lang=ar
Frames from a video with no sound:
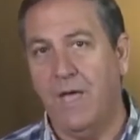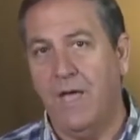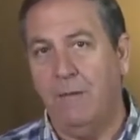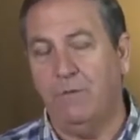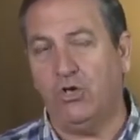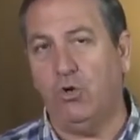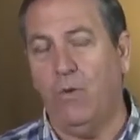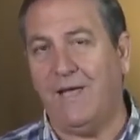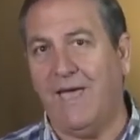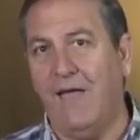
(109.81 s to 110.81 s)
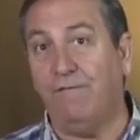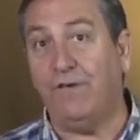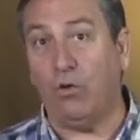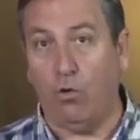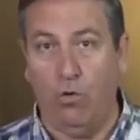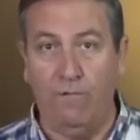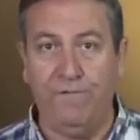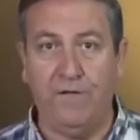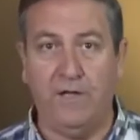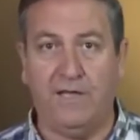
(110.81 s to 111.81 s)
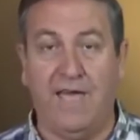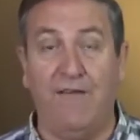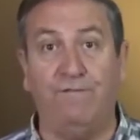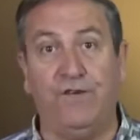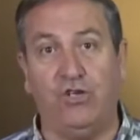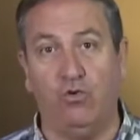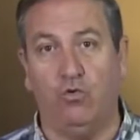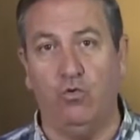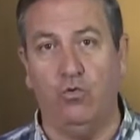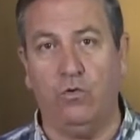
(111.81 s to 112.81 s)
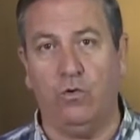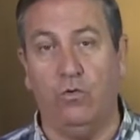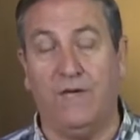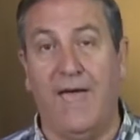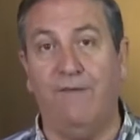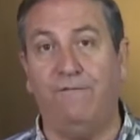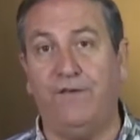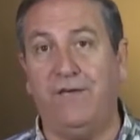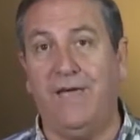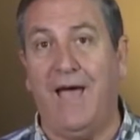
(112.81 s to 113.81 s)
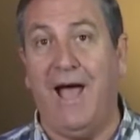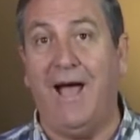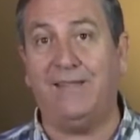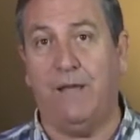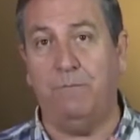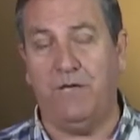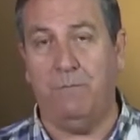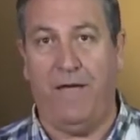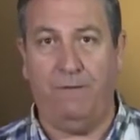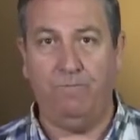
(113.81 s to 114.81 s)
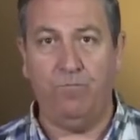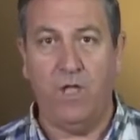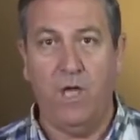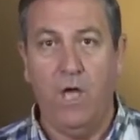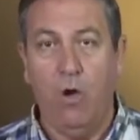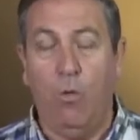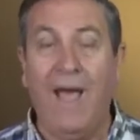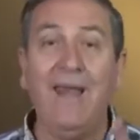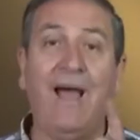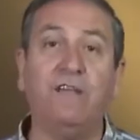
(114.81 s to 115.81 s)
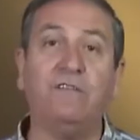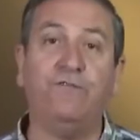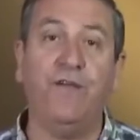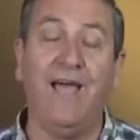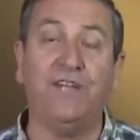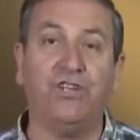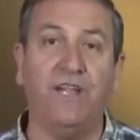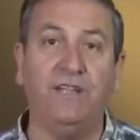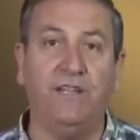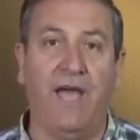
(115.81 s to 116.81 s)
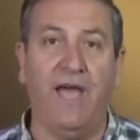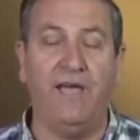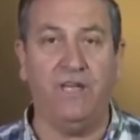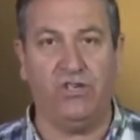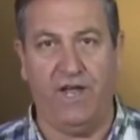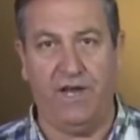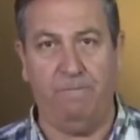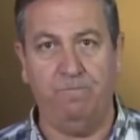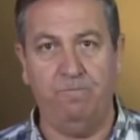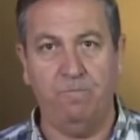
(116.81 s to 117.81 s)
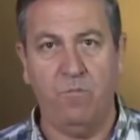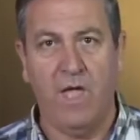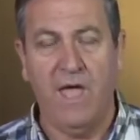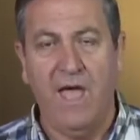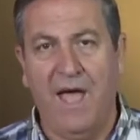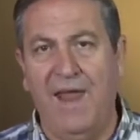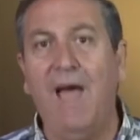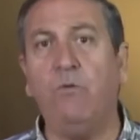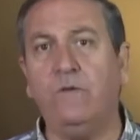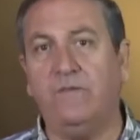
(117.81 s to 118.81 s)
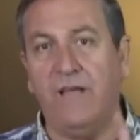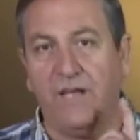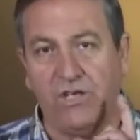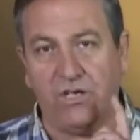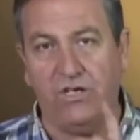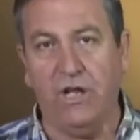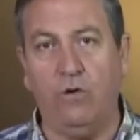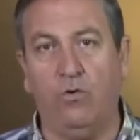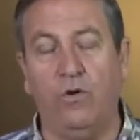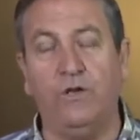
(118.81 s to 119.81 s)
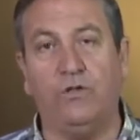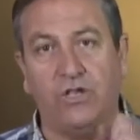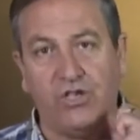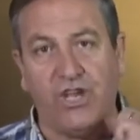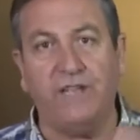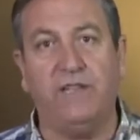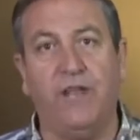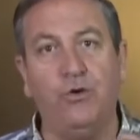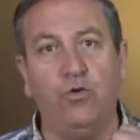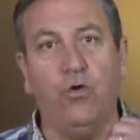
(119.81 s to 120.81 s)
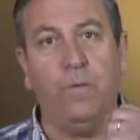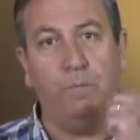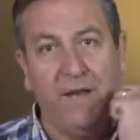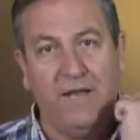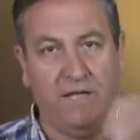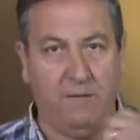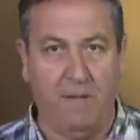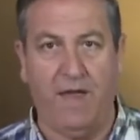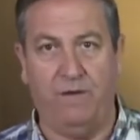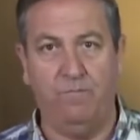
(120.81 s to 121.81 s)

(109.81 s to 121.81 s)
من جوا كان في خوف كان في شكوك وكان في عدم إيمان وهي العاصفة أشد هيجانا أنا عاوز أشجعكم أنه تتشددوا بالإيمان